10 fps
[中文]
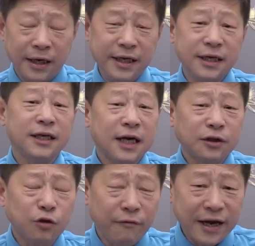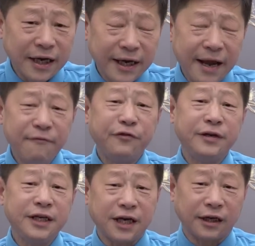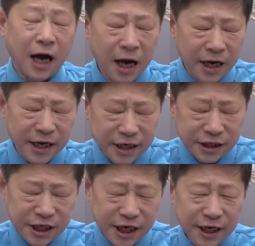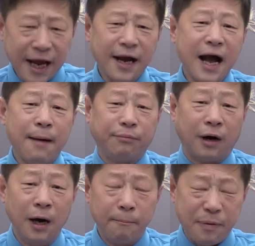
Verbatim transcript: 李克强作为一个年富力强的一个青年干部，